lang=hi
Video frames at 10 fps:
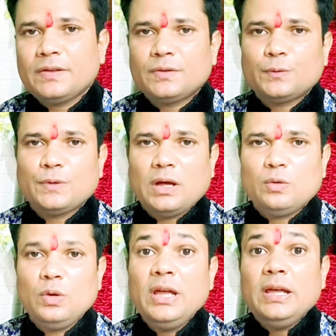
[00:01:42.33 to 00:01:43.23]
कैसे
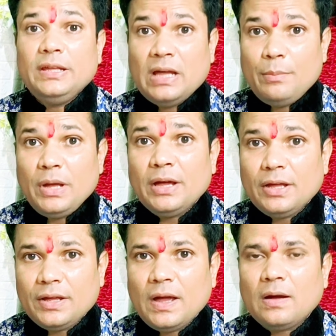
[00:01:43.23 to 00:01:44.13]
सुधारूं या मैं
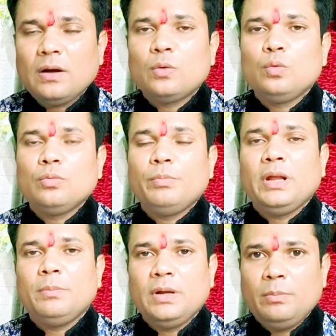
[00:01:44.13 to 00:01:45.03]
आगे क्या करूं
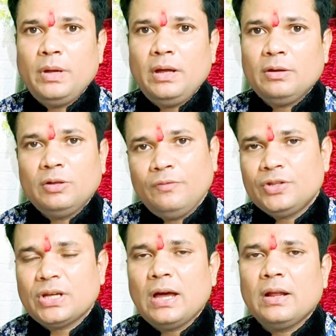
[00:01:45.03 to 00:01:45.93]
मेरे मन में ये
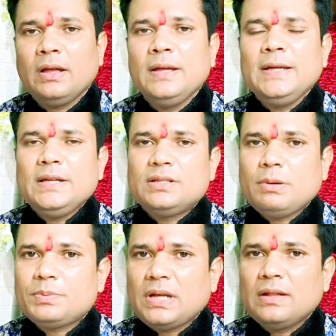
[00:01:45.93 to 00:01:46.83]
विचार है जब
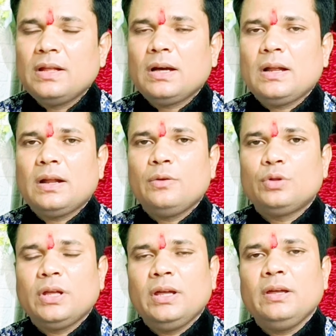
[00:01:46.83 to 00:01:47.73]
आप साधना कर रहे
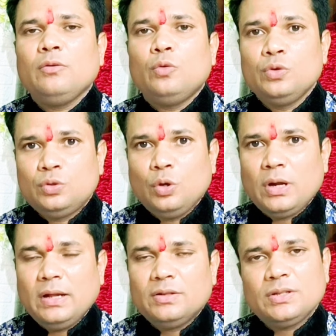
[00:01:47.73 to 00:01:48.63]
होते हैं उस
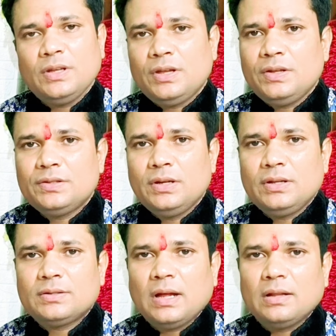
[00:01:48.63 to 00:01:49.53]
दौरान जैसे 21 दिन
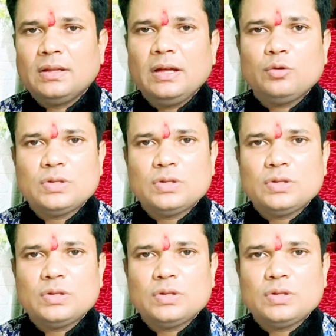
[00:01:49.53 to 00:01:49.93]
की साधना है तो